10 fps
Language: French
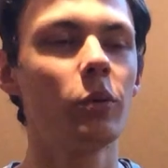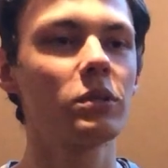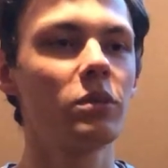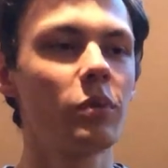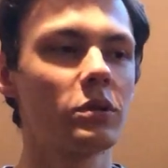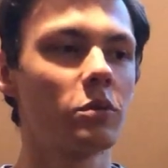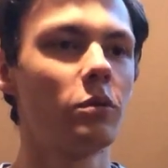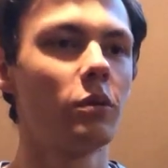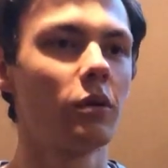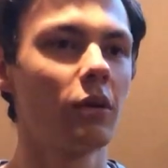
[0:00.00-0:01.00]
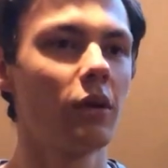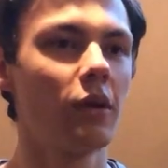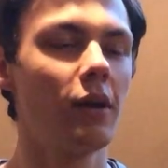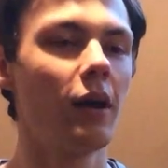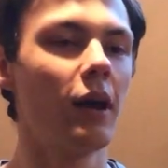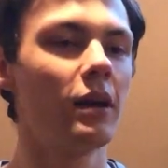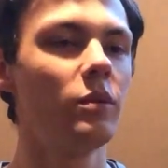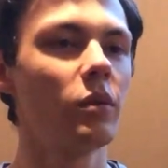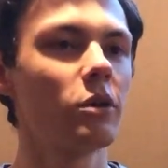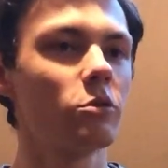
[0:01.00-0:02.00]
aussi parce que, à
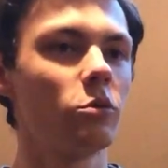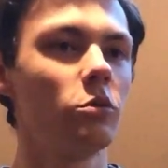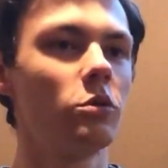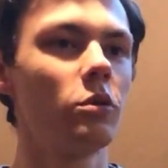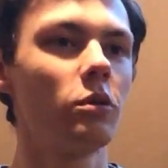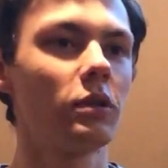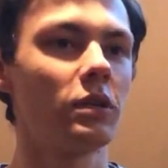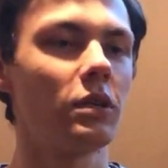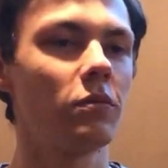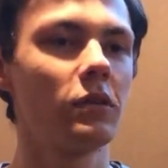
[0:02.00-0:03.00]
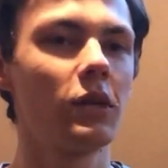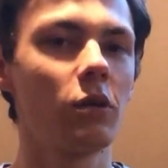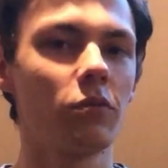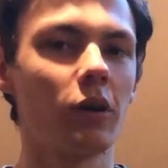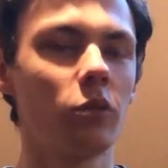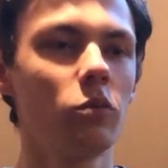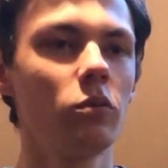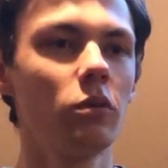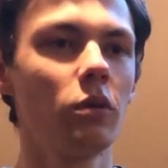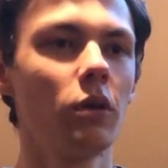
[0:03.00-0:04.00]
l'image de Dieu qui est fidèle envers
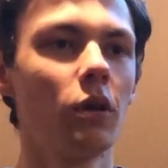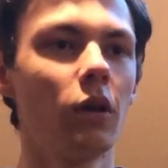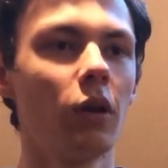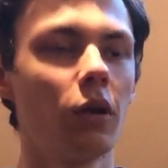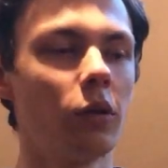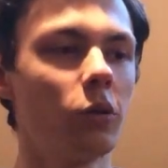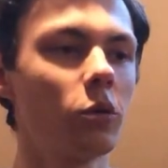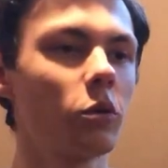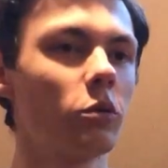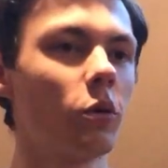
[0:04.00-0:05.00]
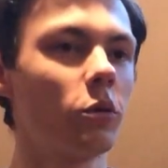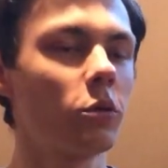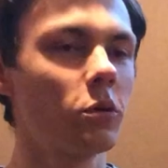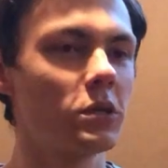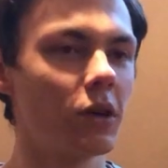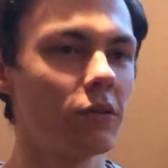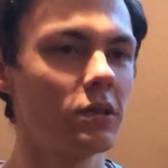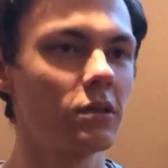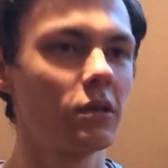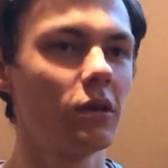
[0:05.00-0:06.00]
nous, notre, dans notre
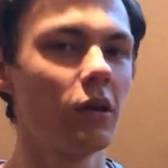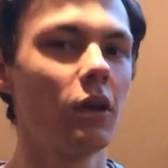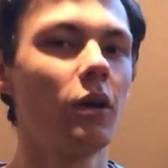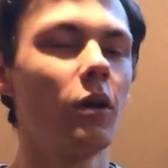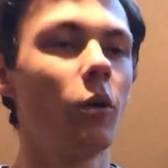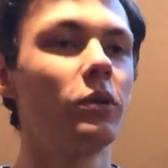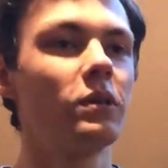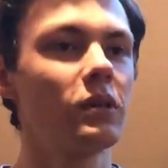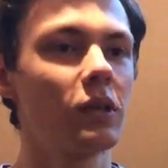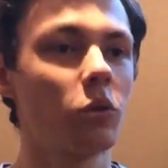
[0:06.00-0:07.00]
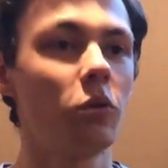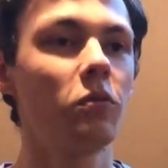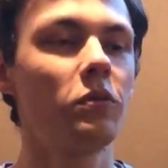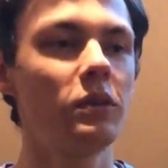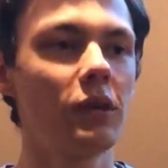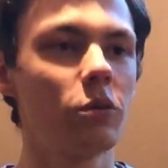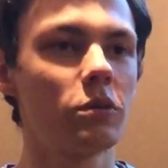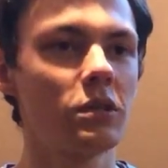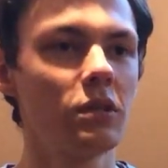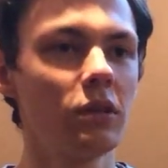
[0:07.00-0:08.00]
service, on essaie d'être fidèle
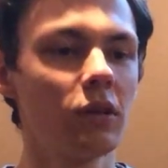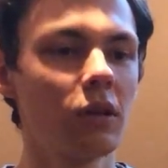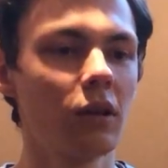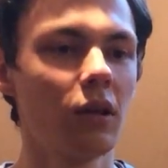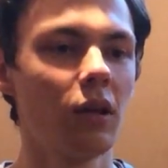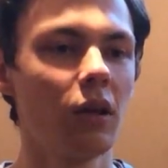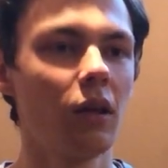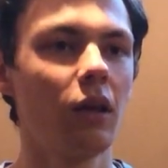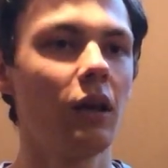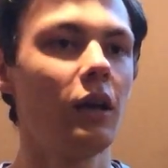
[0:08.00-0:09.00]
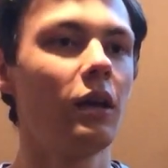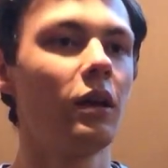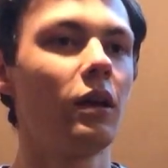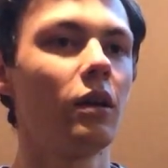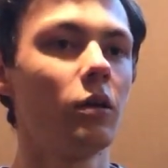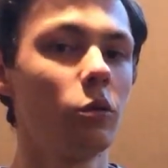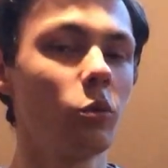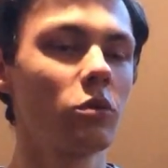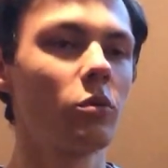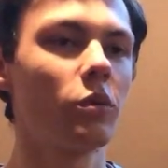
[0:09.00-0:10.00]
aussi, et
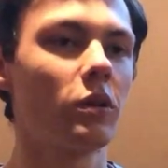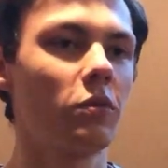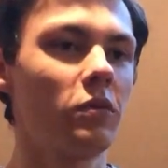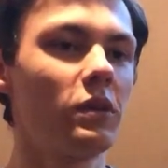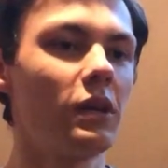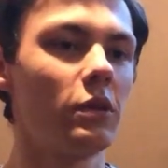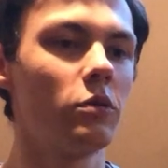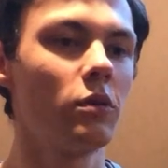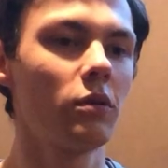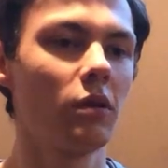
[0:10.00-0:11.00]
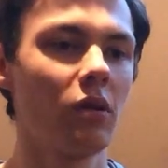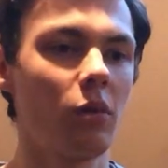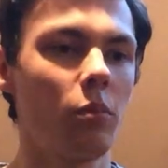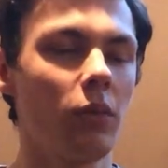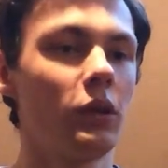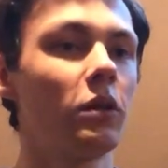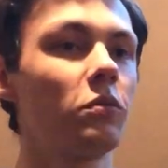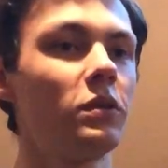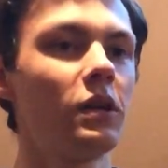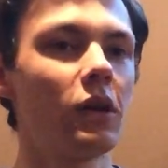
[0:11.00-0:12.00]
non seulement d'être fidèle à Dieu, d'être
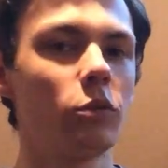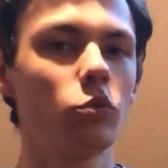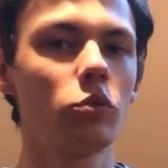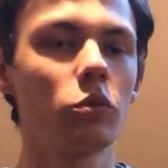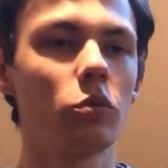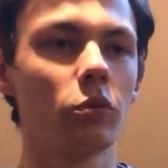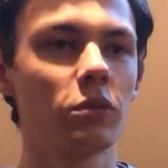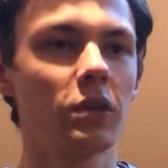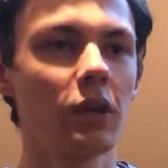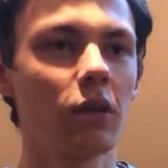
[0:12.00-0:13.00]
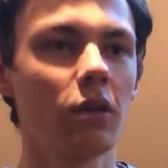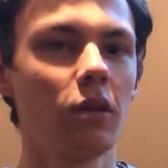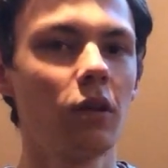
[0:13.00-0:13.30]
fidèle à tous ceux qu'on sert.